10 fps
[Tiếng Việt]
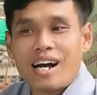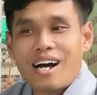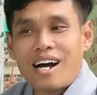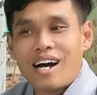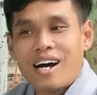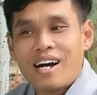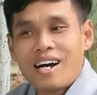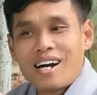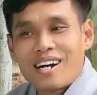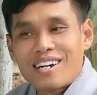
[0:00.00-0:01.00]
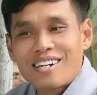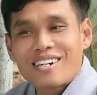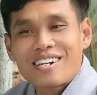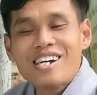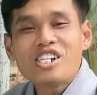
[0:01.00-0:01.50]
à,
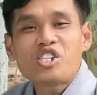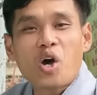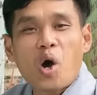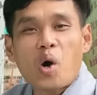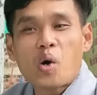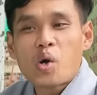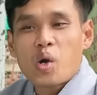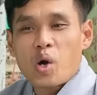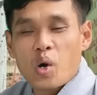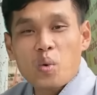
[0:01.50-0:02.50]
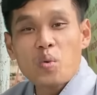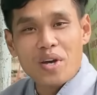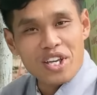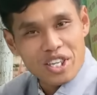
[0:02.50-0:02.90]
đến cho à, quý vị